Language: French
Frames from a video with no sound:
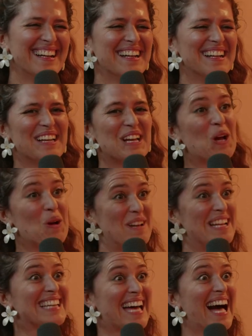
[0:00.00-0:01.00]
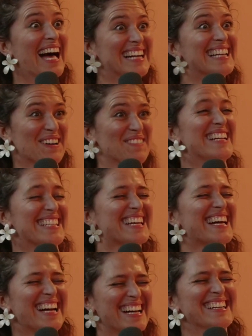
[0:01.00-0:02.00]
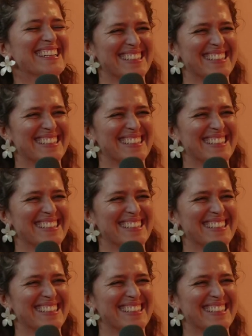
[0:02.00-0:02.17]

C'est comme, un train à grande vitesse. Voilà.